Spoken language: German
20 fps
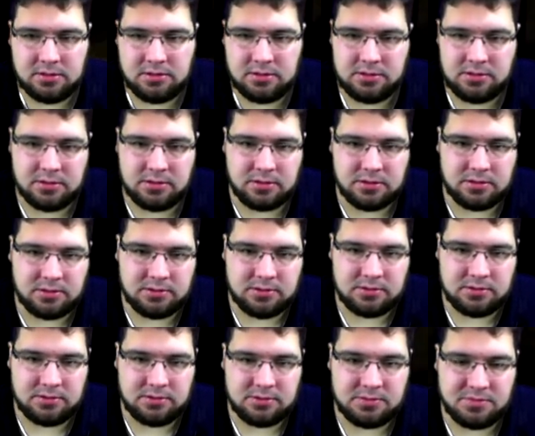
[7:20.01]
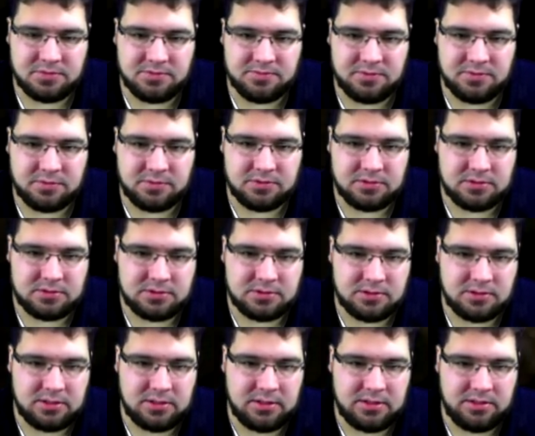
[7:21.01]
Ja, jetzt müssen wir
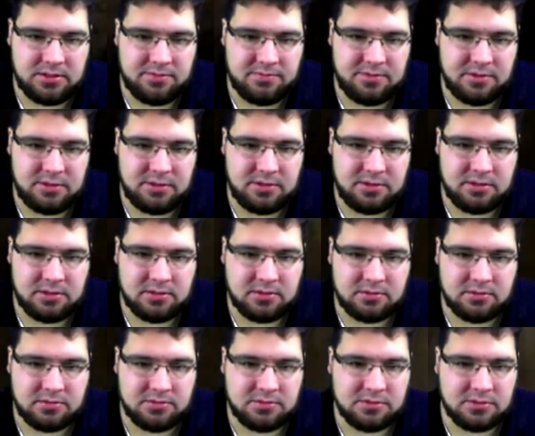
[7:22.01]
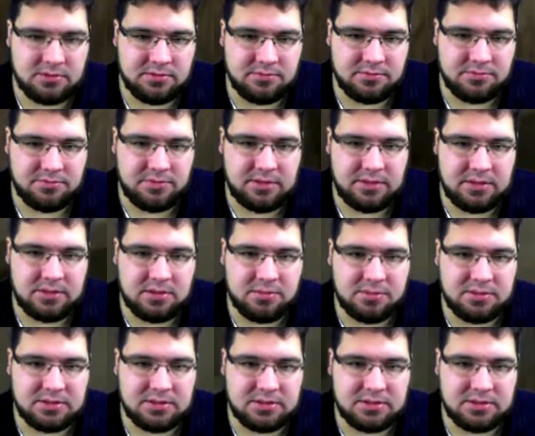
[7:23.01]
uns irgendwie unseren Weg ein
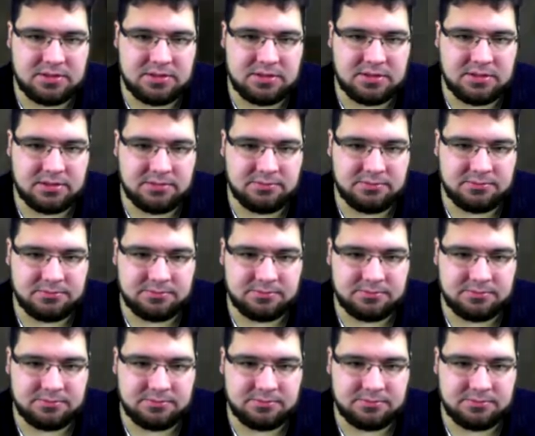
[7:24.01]
bisschen sichern.